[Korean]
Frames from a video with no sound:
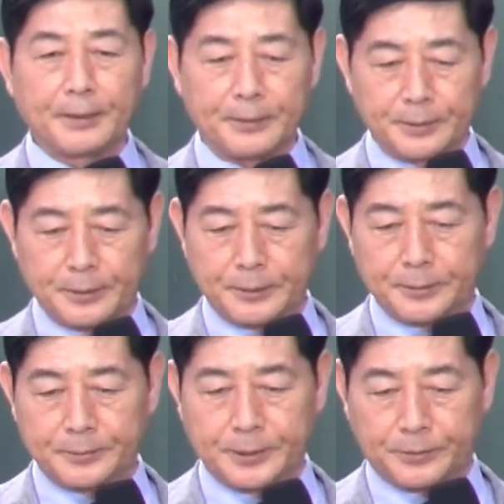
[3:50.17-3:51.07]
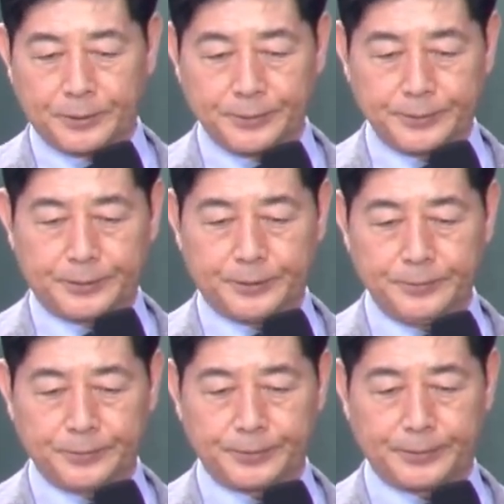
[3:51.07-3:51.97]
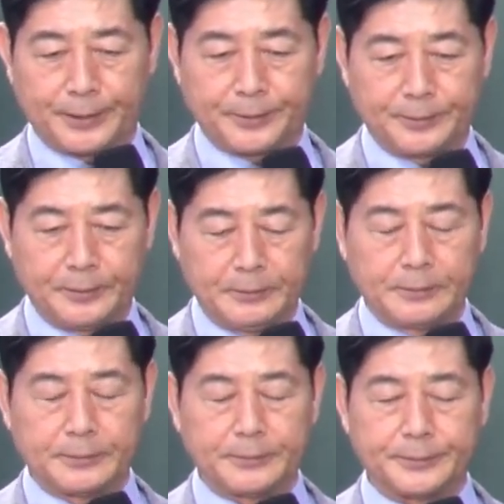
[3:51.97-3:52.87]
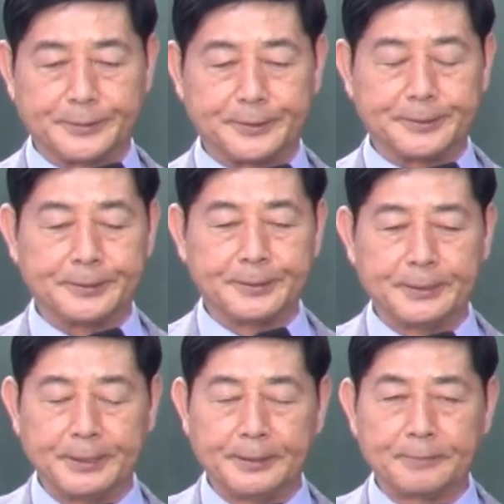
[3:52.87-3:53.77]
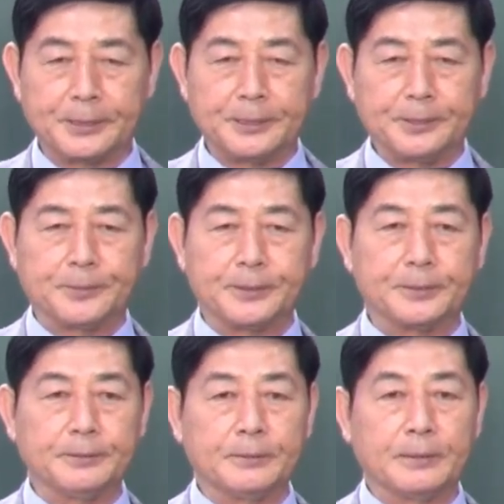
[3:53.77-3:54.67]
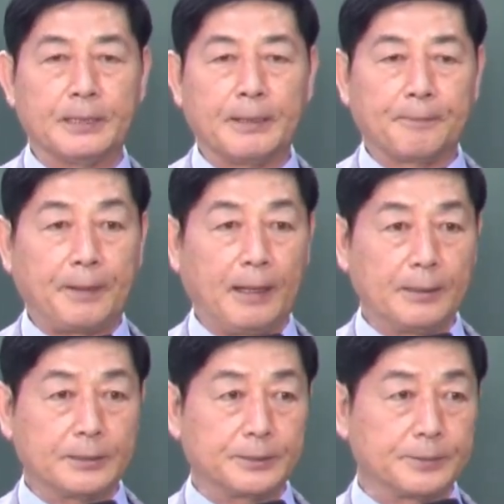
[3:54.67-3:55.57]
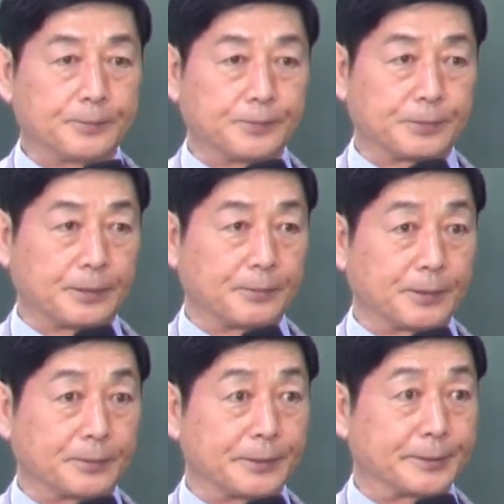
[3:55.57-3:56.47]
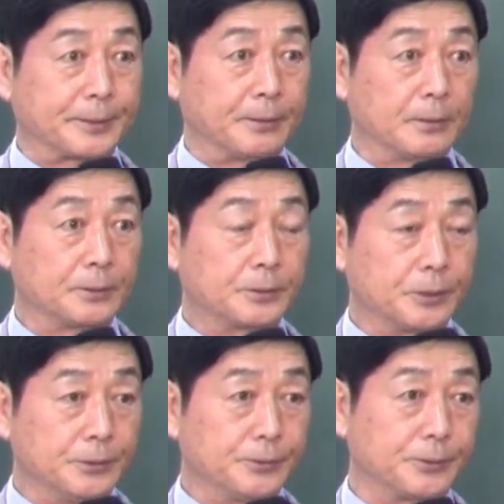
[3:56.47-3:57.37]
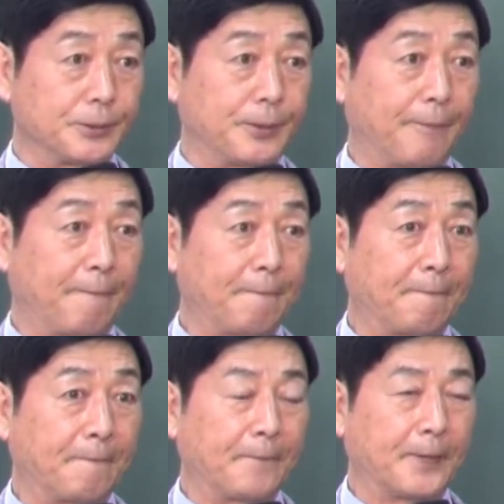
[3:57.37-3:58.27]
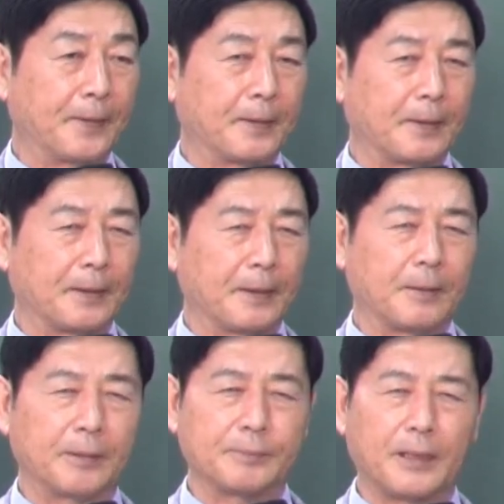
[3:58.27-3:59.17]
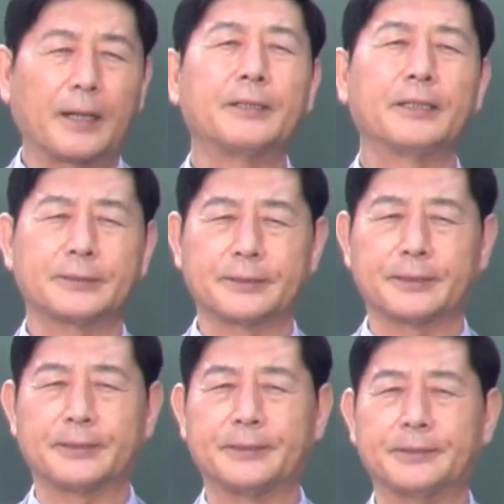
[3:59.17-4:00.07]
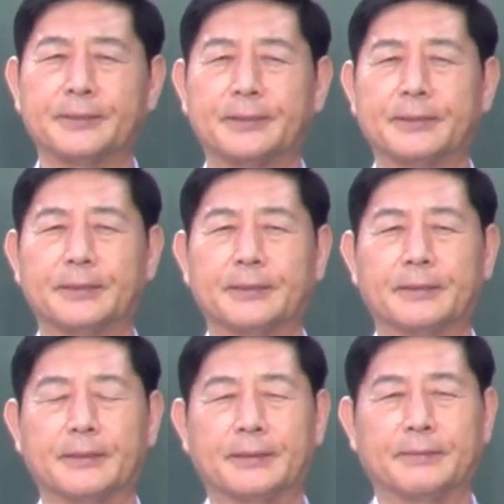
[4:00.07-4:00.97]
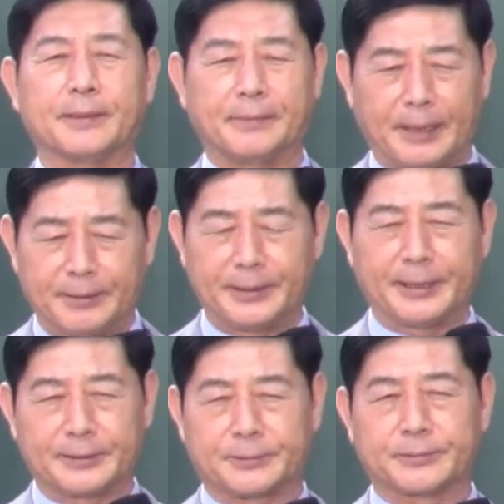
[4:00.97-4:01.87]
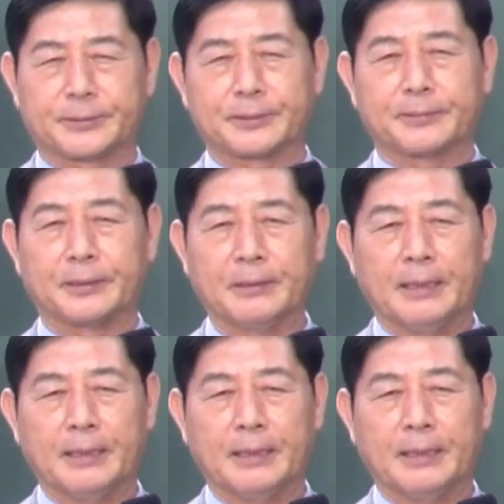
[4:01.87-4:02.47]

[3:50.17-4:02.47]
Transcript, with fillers: 거기다가 지금 이제 동티모르하고 우리 필리핀은 82%가 뭐라고 그랬지요? 천주교. 얘가 마리아 성기는 말로는 예수 그러지만